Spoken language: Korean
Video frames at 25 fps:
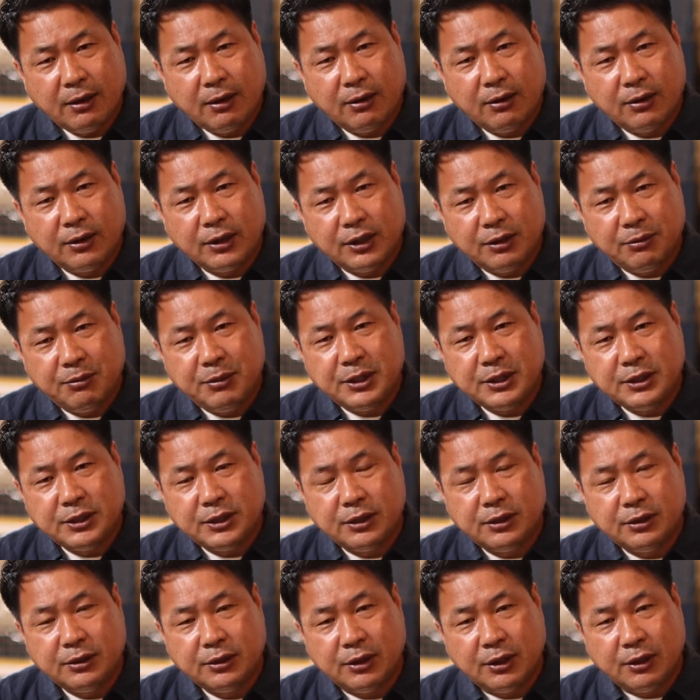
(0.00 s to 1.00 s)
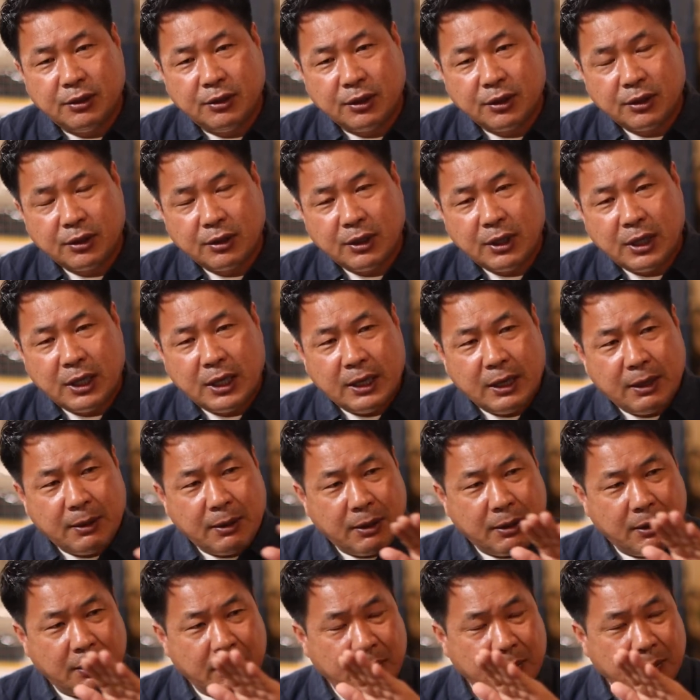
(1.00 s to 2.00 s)
어, 이미지를
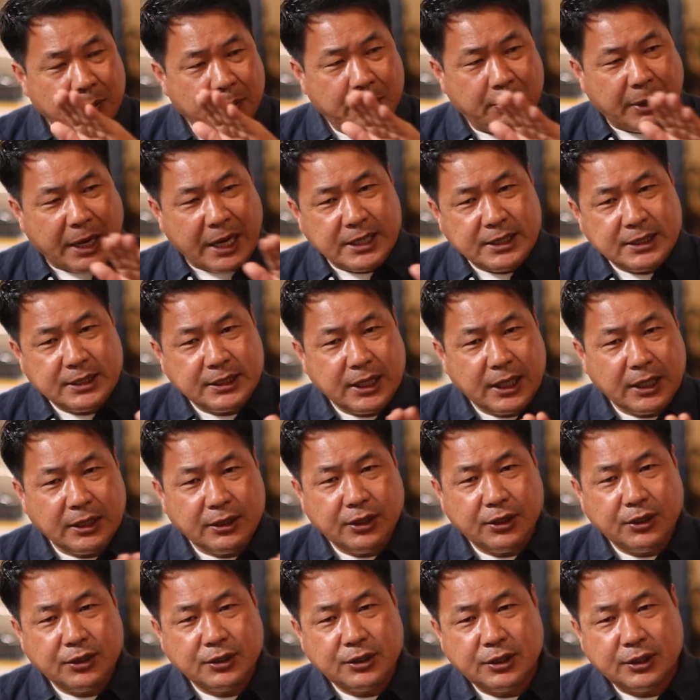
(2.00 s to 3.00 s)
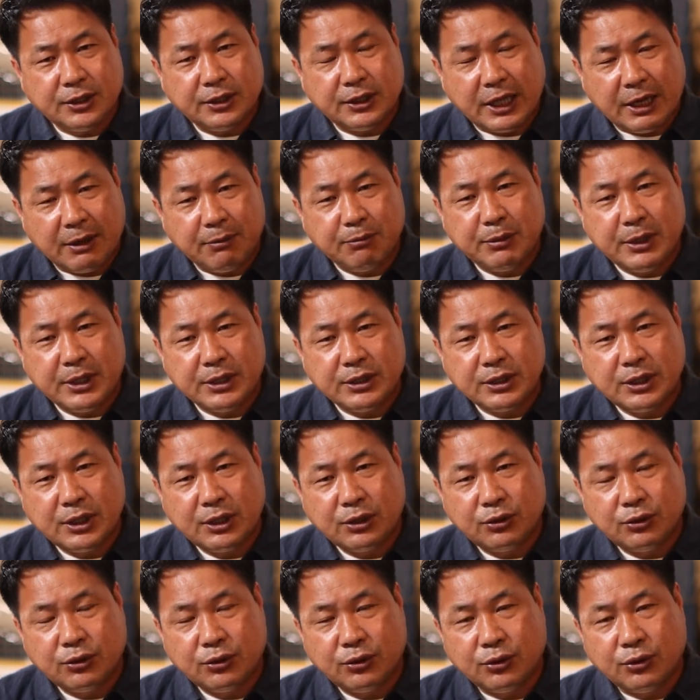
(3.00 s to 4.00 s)
반사되어지는
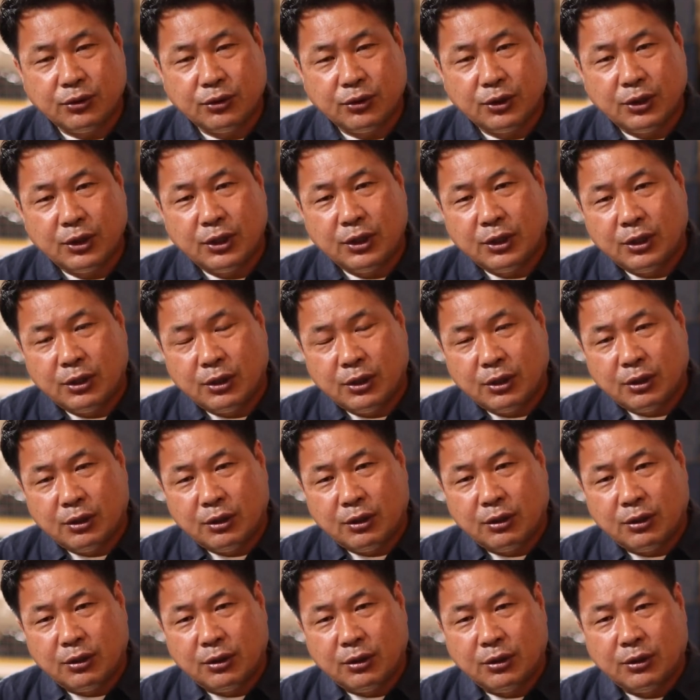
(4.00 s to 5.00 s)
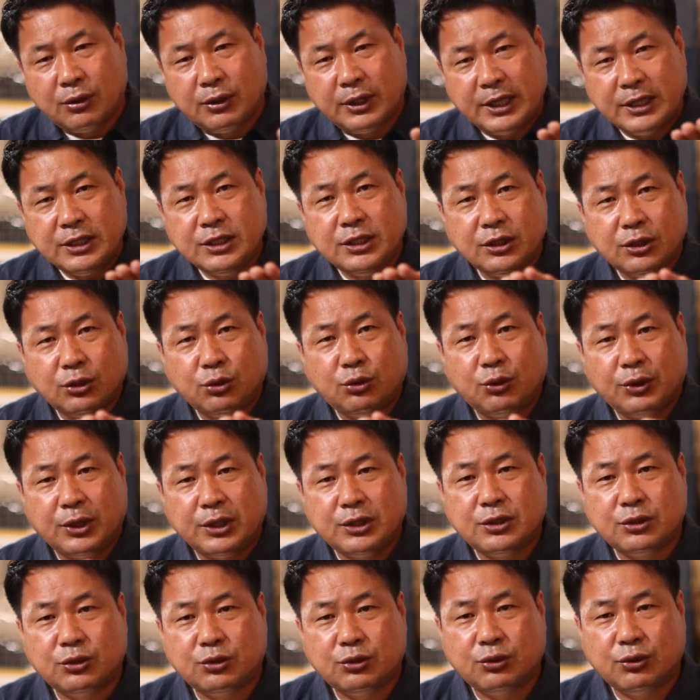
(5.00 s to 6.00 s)
난반사로 어, 렌즈를
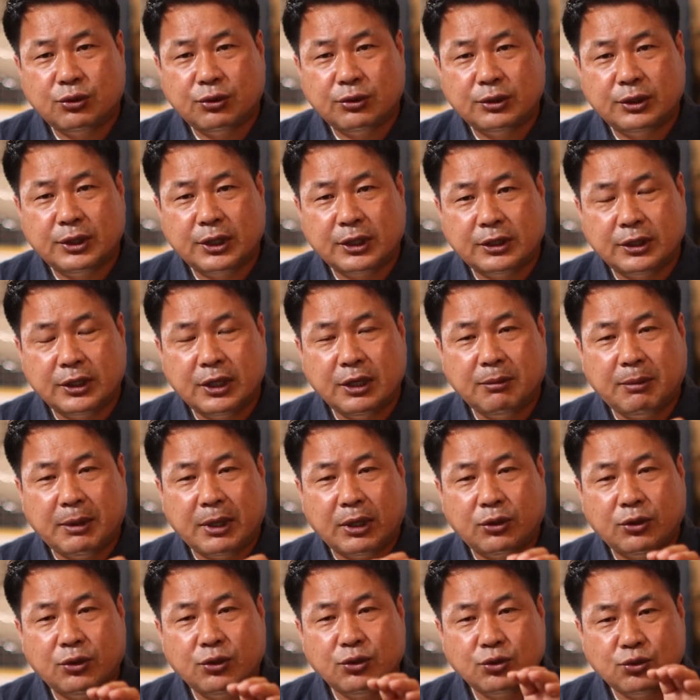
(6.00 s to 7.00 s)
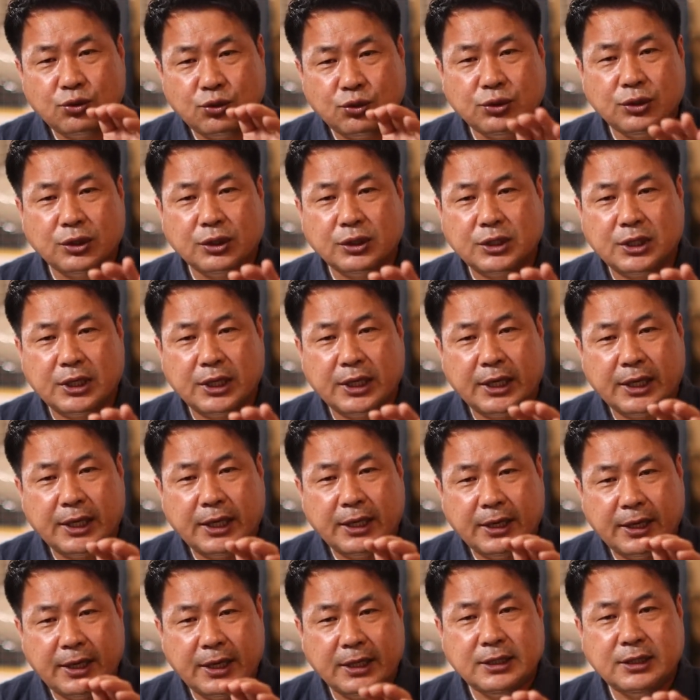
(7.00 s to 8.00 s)
통해서 들어오는데 그게 바로 수정체
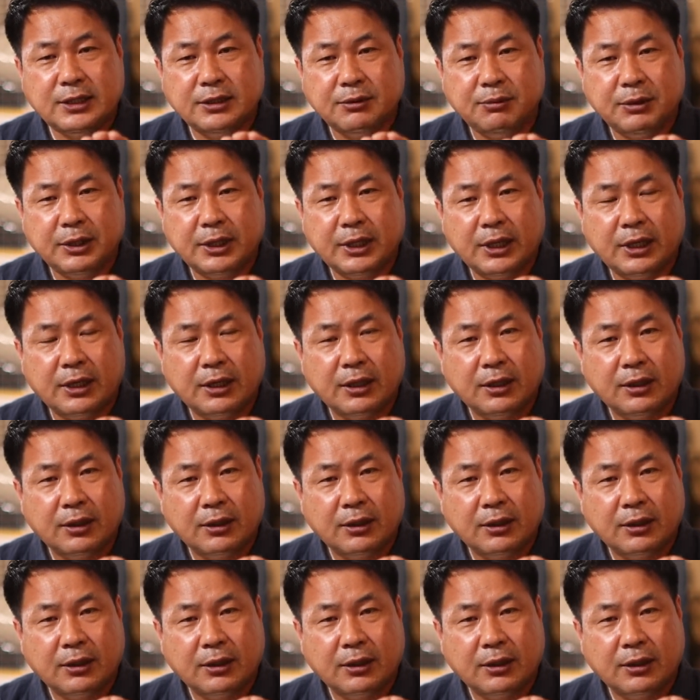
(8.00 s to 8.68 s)
렌즈입니다.